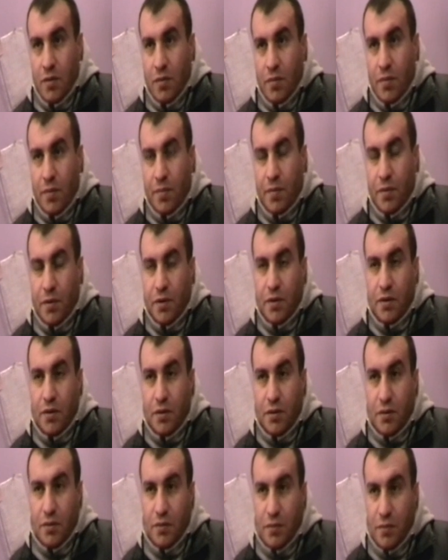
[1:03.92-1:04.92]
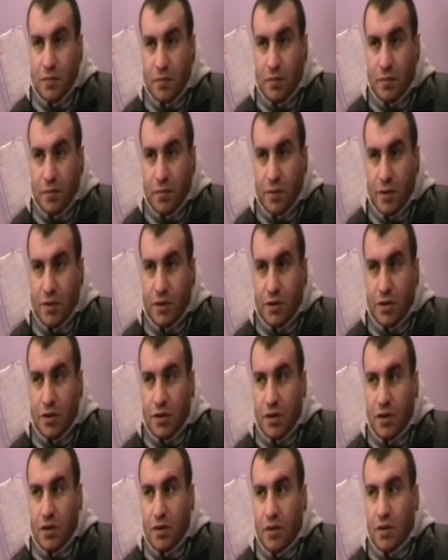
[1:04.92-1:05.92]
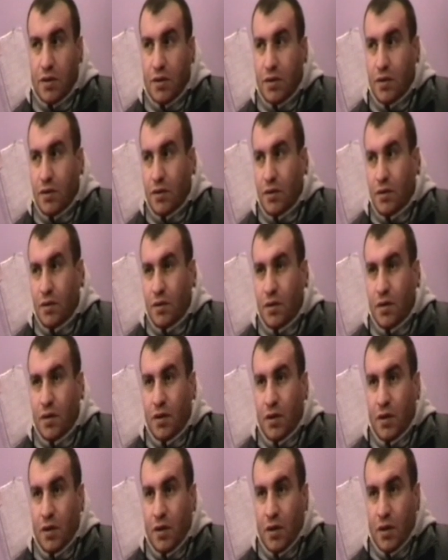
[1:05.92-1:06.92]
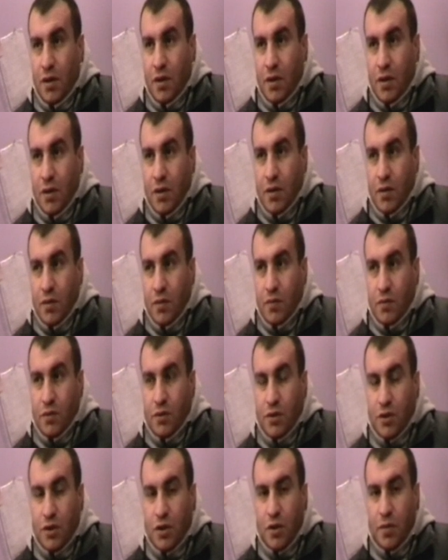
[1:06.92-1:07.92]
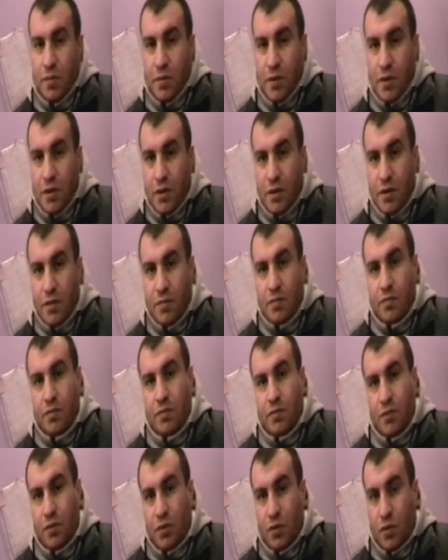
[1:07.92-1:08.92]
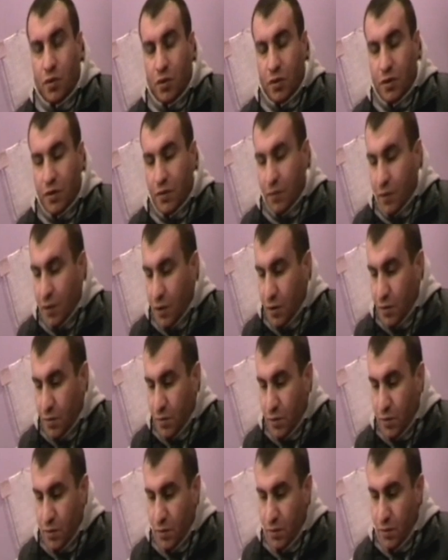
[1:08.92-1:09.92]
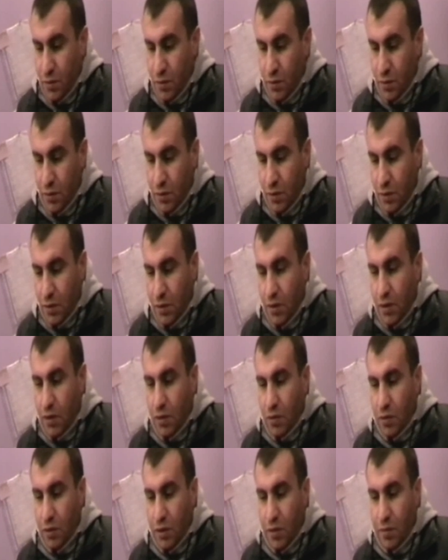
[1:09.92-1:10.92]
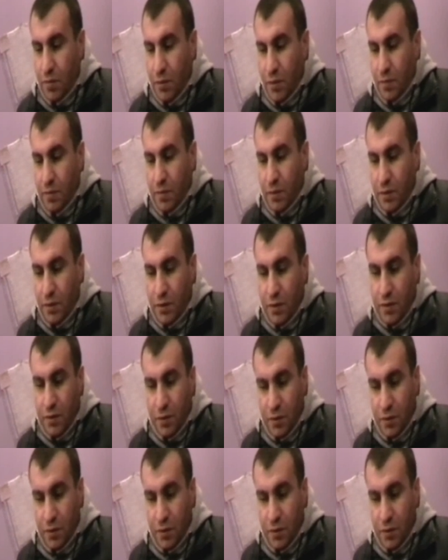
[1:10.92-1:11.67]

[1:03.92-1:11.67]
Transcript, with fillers: поплыл, подержал их, удержал, пока там другой товарищ мой на лодке подплыл.